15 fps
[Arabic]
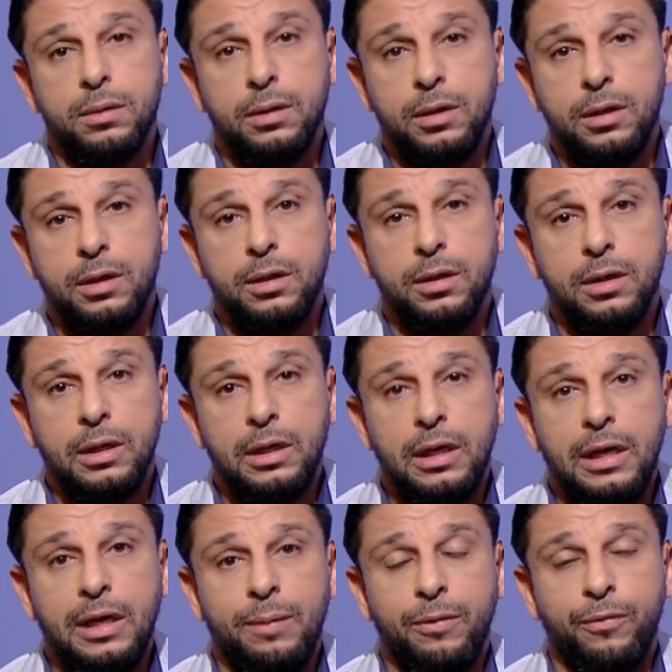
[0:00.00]
آه، آه،
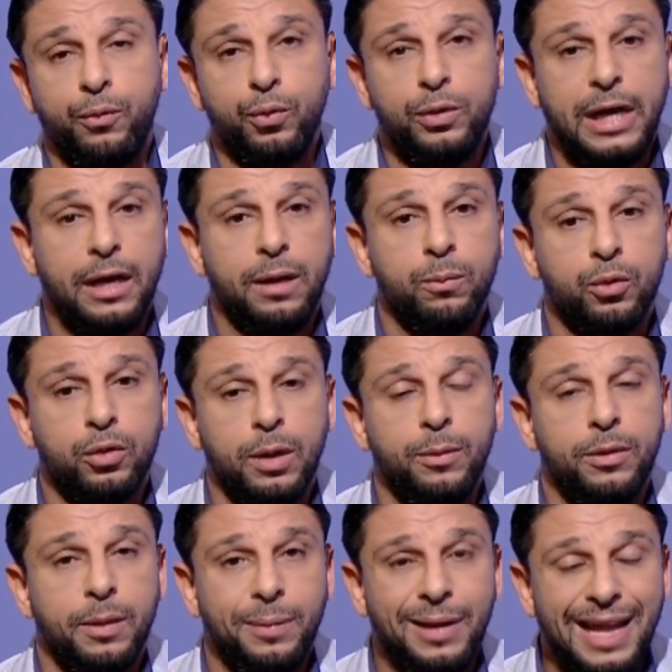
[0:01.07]
اللي المفروض يعني
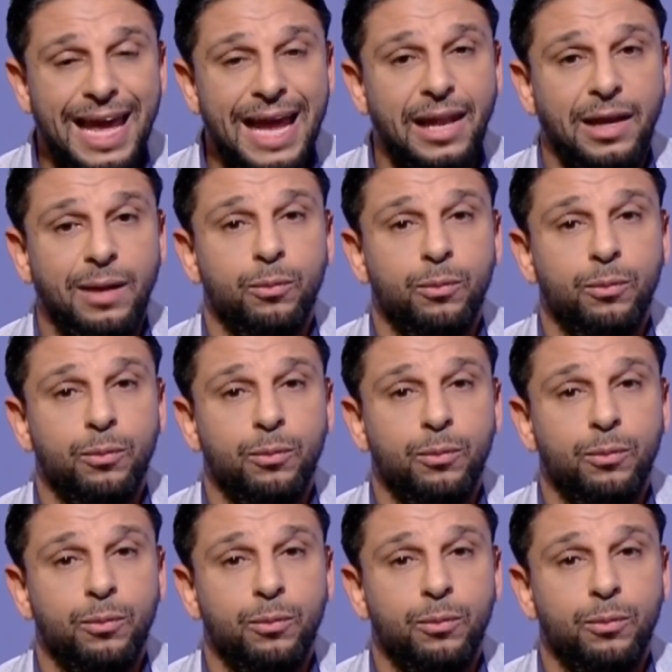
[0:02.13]
مرتبطه بالاهلي